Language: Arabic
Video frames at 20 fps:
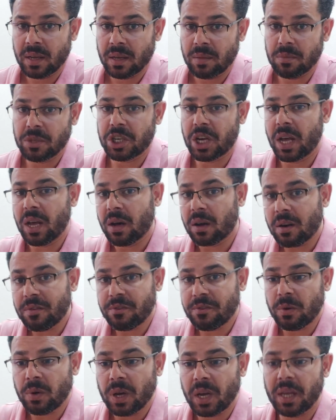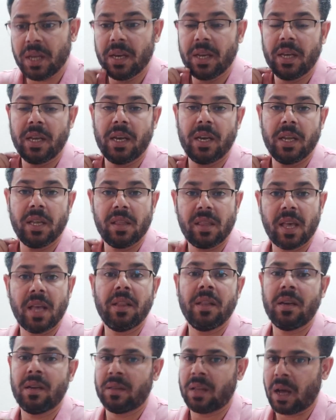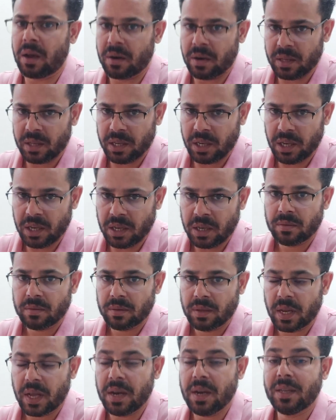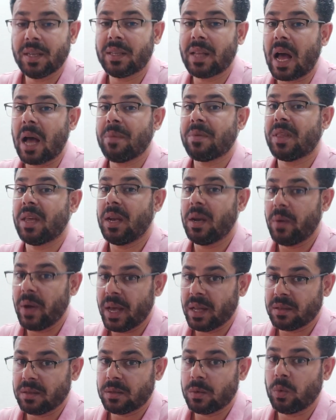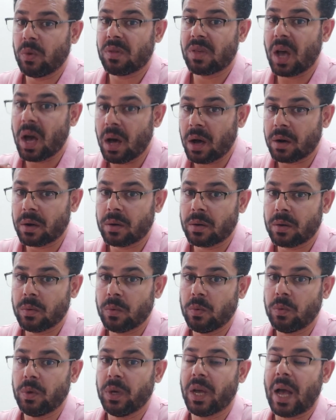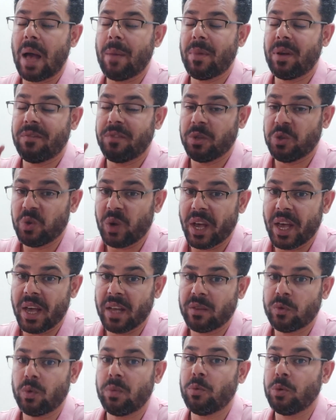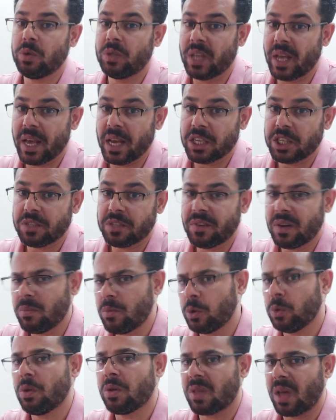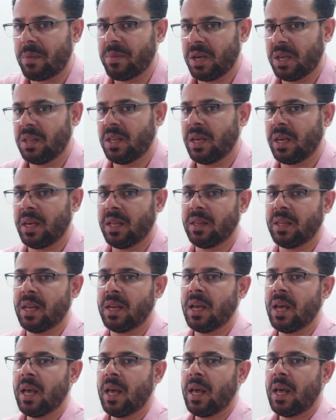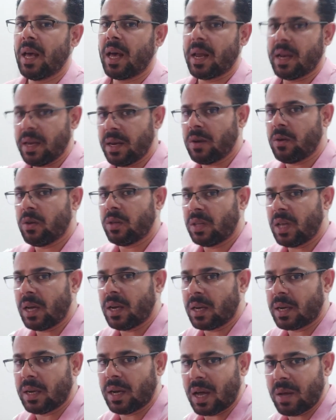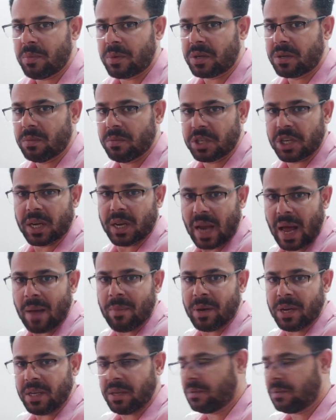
مش هيعرفه غير الانسان اللي اتعرض ليه لان ده تعب سنوات وسهر وعمل فيديوهات ومونتاج فالموضوع صعب جدا جدا خلينا اوضح لك الامر بشكل عملي